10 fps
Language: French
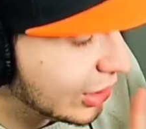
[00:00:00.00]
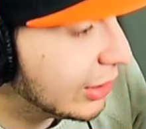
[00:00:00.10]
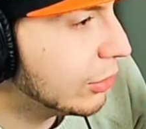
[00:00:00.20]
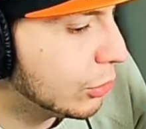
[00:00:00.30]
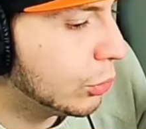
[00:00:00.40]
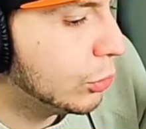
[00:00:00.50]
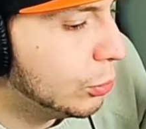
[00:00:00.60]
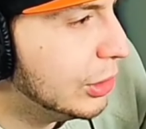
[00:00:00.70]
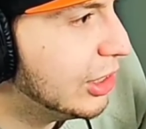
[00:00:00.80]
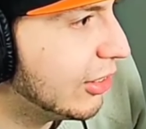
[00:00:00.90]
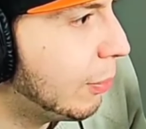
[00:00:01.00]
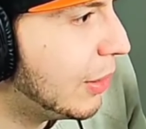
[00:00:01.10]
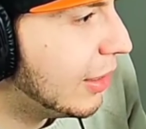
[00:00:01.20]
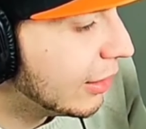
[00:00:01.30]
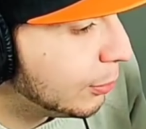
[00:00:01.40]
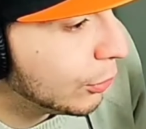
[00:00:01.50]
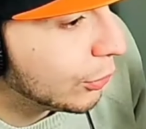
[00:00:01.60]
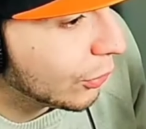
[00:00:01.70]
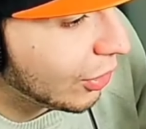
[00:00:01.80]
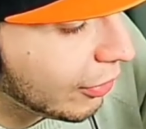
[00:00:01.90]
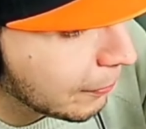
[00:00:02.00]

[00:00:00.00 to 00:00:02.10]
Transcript: C'est sur le média qui s'appelle l'indépendant, ça